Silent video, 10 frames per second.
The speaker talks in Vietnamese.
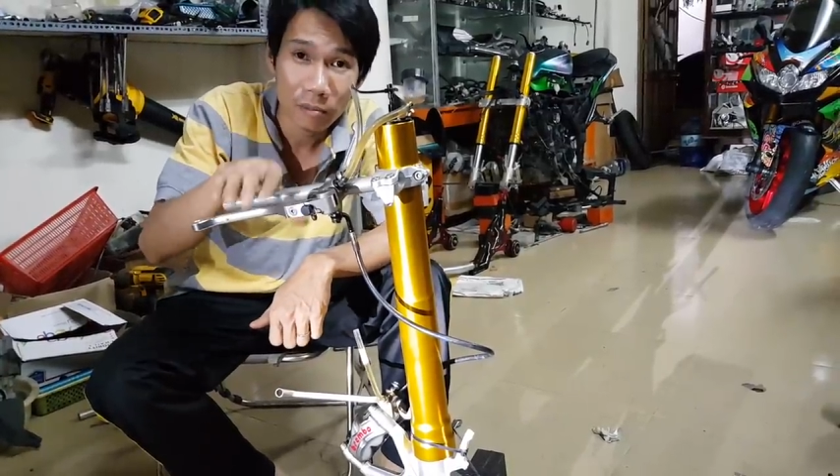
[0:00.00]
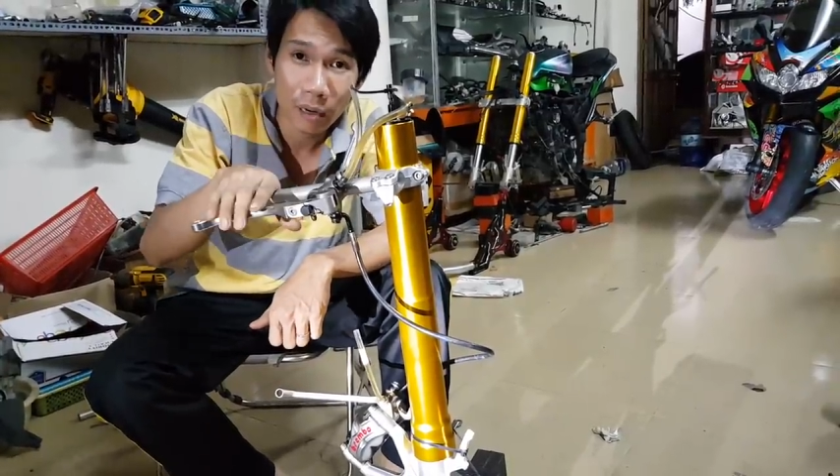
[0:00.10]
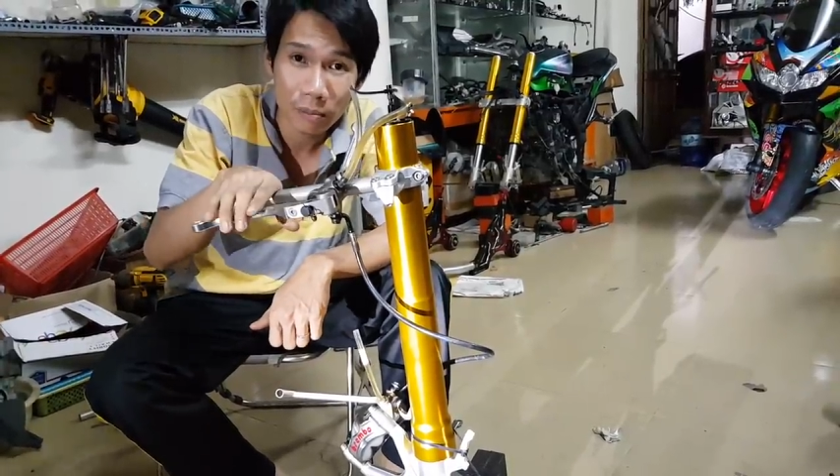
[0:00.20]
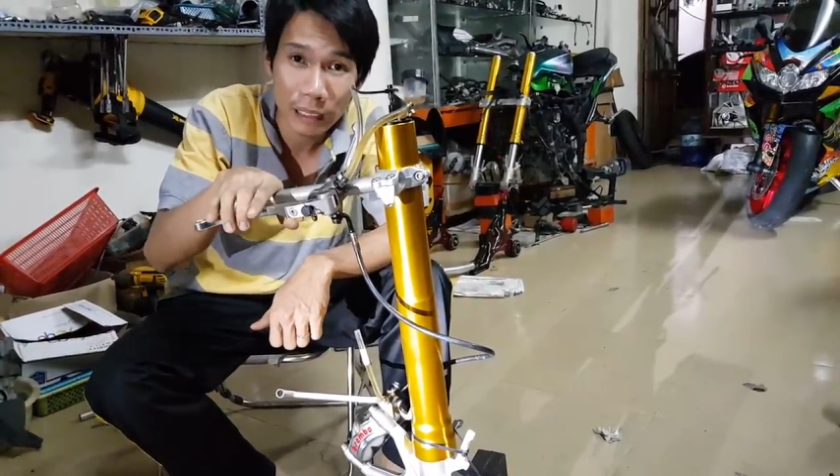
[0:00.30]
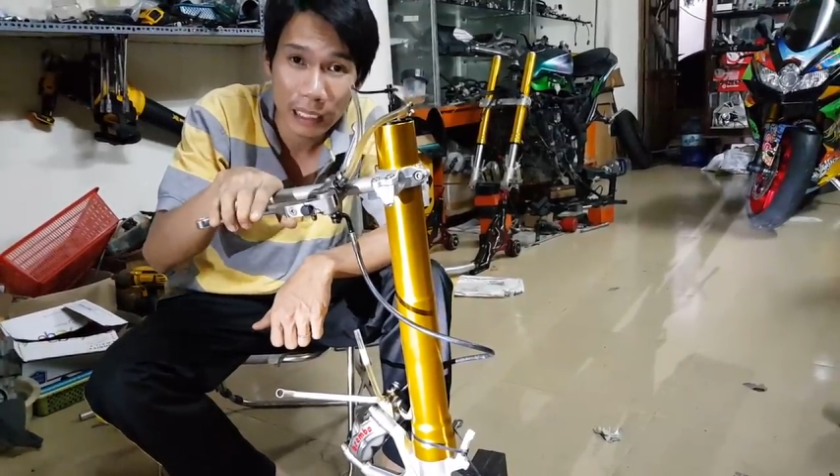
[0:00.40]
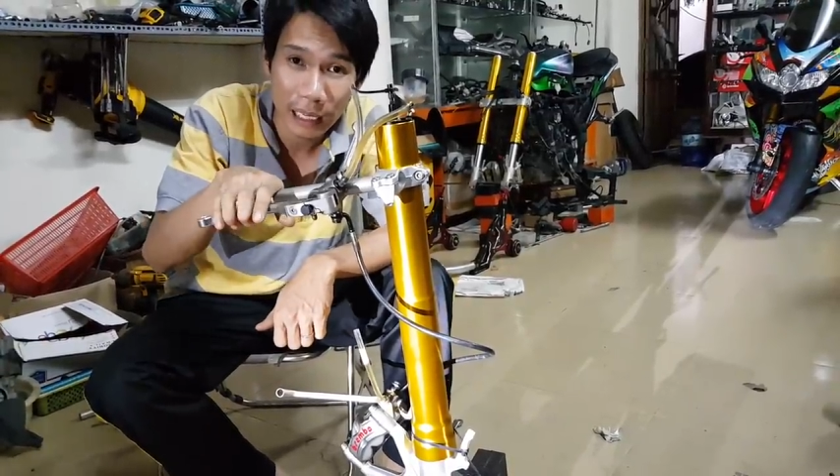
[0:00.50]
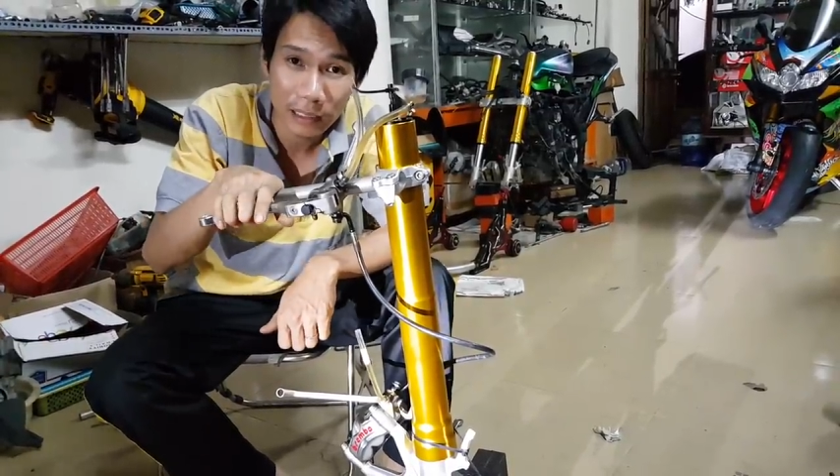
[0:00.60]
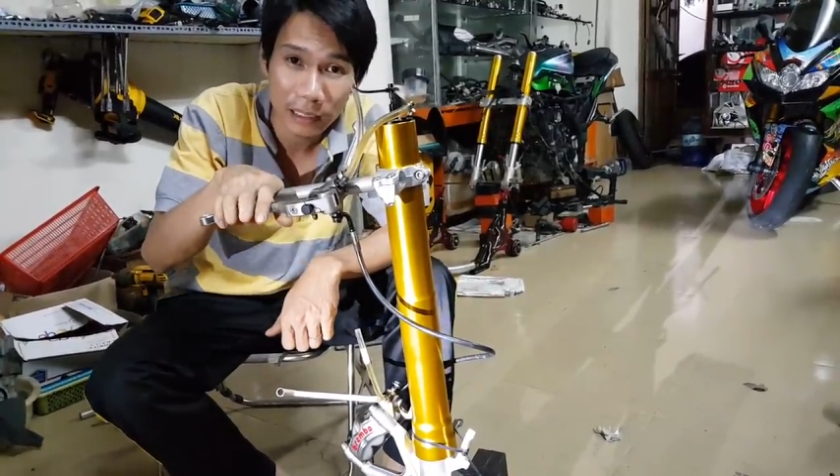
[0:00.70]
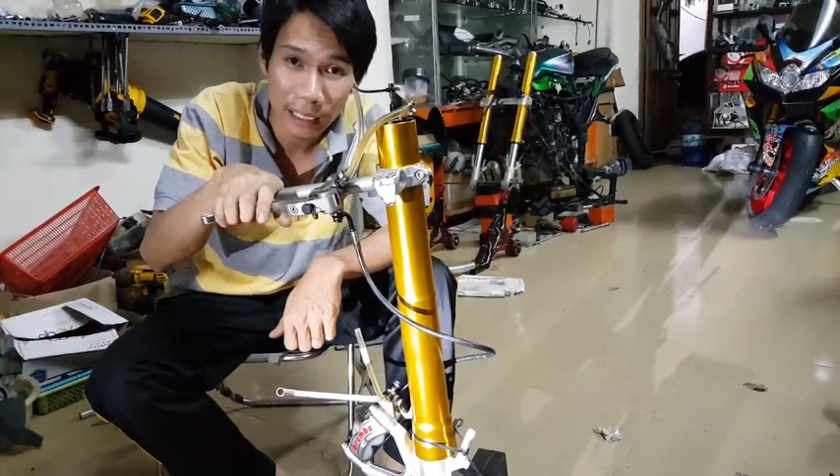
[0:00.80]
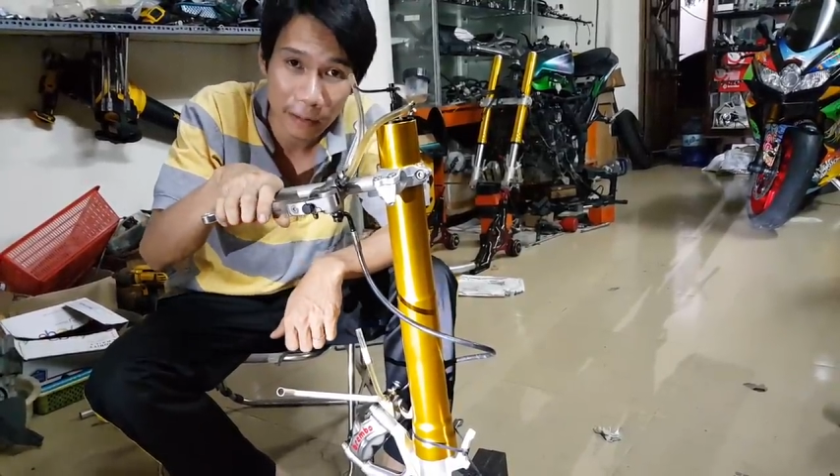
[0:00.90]
bóp tay thắng
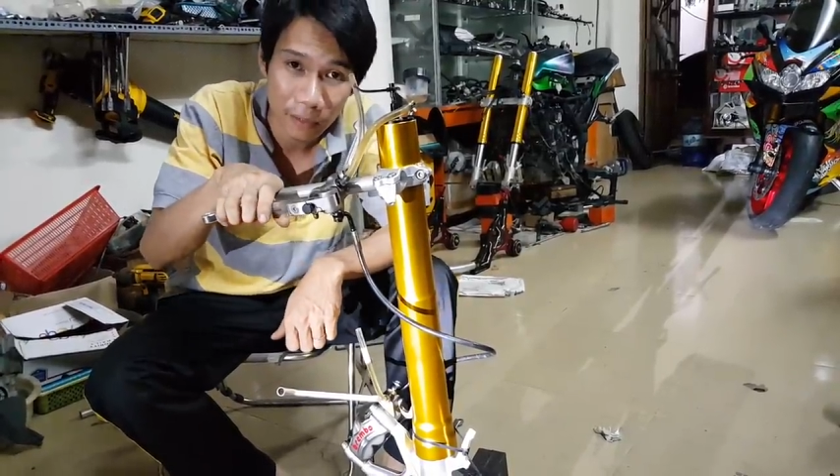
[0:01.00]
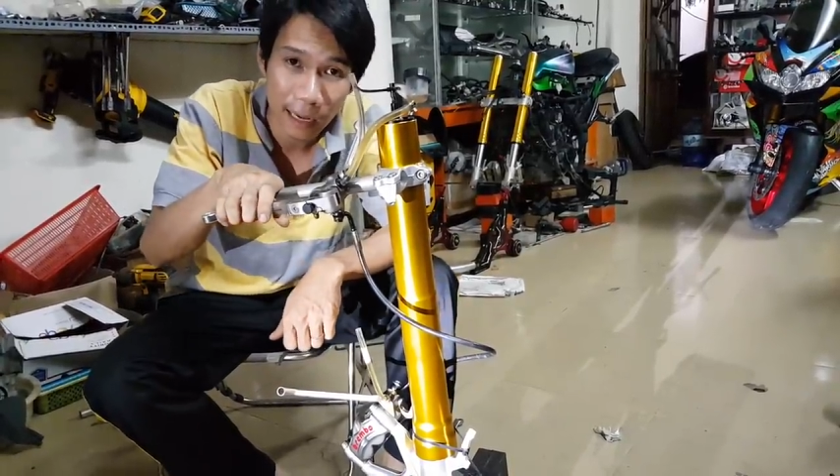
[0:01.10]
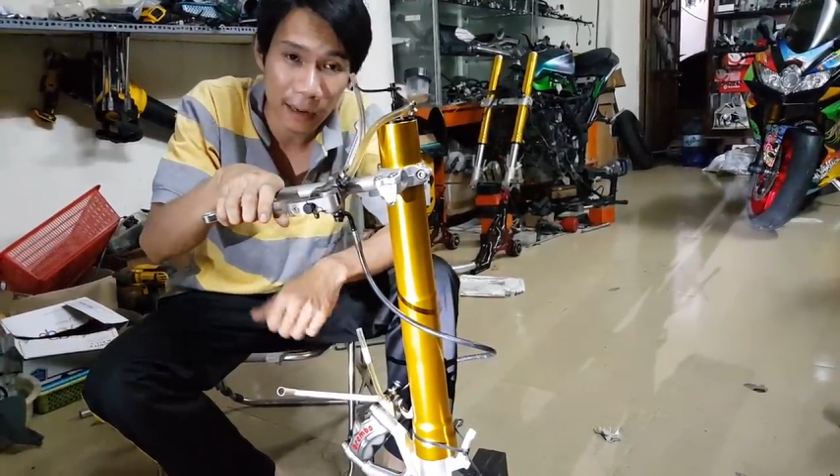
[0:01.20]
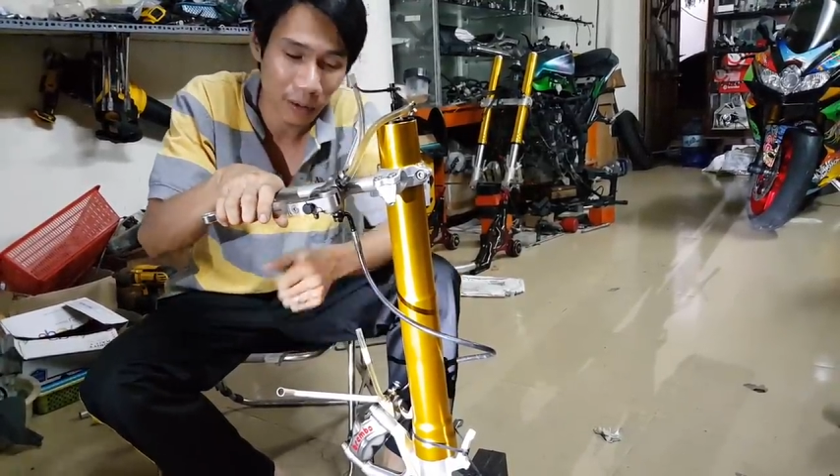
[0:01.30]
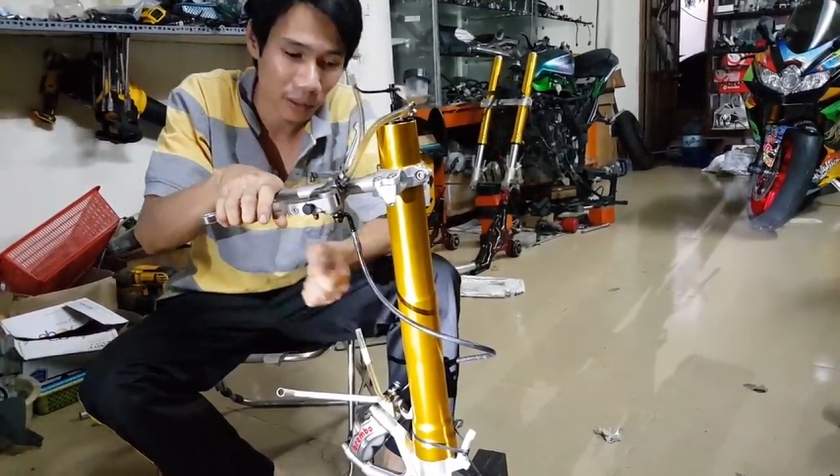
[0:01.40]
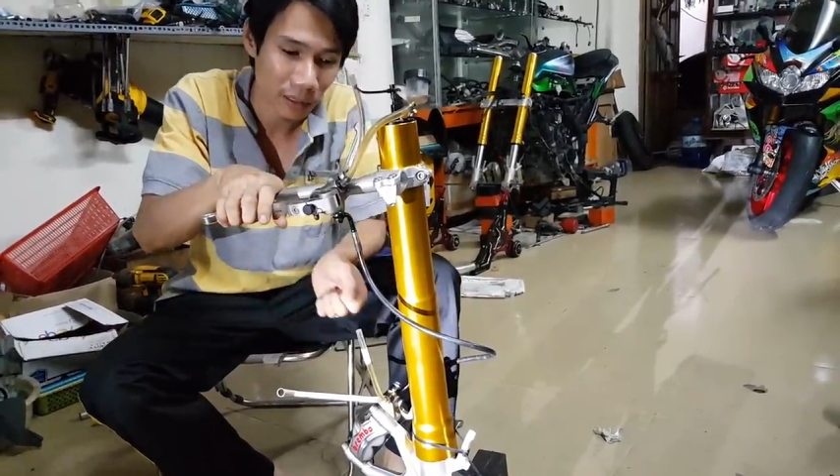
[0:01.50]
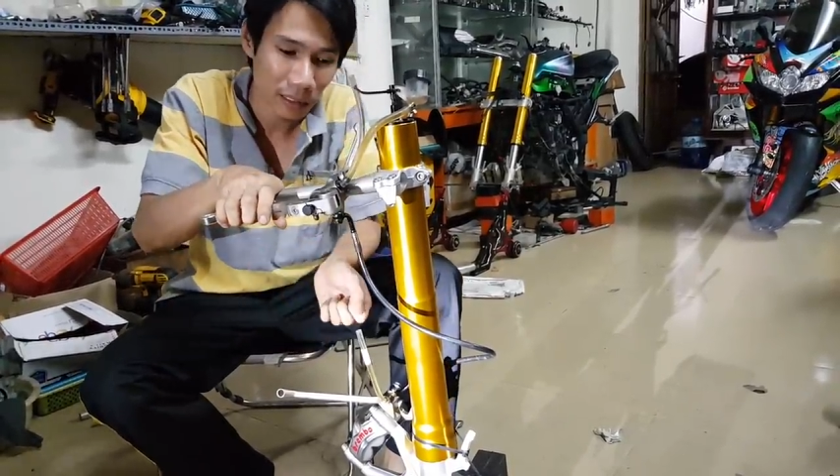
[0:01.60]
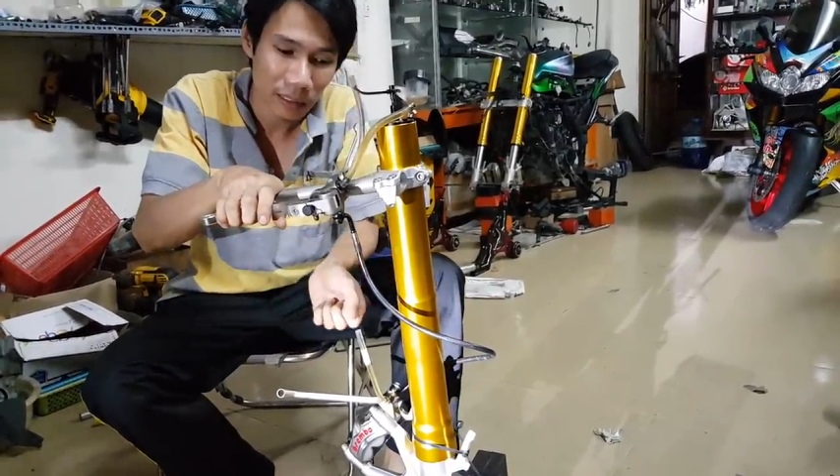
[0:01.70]
thiệt chặt vào